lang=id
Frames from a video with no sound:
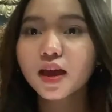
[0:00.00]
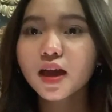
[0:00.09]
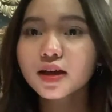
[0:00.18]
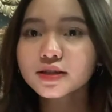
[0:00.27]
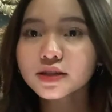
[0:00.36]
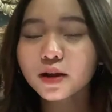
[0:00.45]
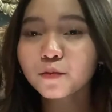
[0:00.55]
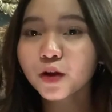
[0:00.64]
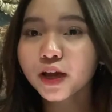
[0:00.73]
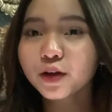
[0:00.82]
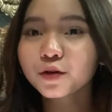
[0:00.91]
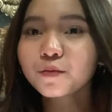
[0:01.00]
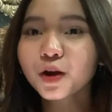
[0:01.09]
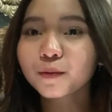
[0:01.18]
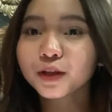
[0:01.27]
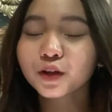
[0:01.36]
Assalamualaikum
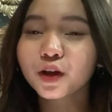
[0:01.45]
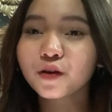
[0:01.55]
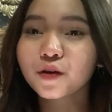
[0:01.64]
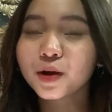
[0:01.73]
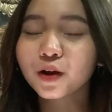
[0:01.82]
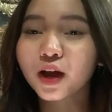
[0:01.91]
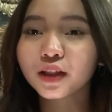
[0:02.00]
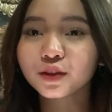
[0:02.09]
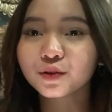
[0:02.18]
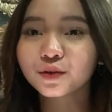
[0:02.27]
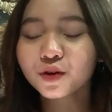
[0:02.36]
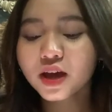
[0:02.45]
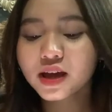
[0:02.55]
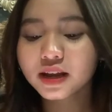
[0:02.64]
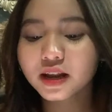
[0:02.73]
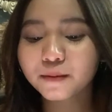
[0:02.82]
warahmatullahi wabarakatuh.
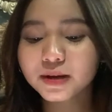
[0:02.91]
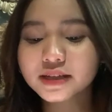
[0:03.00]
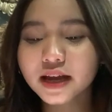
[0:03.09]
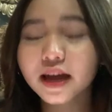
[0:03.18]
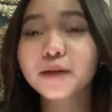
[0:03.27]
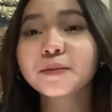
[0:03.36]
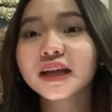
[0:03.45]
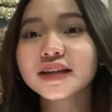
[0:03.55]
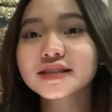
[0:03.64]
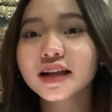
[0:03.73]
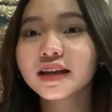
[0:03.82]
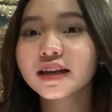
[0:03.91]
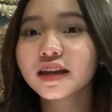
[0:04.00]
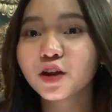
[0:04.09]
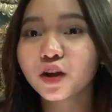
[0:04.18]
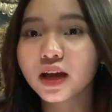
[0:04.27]
Nama saya Pinkan
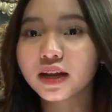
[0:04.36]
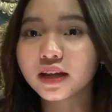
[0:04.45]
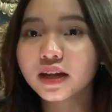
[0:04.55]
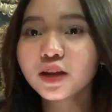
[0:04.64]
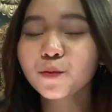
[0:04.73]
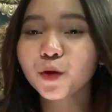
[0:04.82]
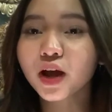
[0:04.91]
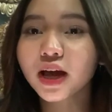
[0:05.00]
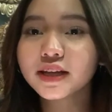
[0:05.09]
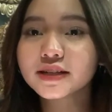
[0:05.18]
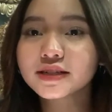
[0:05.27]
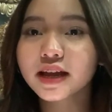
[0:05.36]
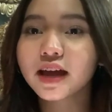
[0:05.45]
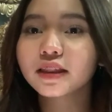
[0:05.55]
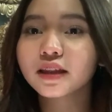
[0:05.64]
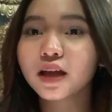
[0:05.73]
Saladina Nolani, nomor hadir
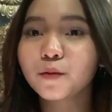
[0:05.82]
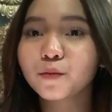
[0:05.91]
saya 32.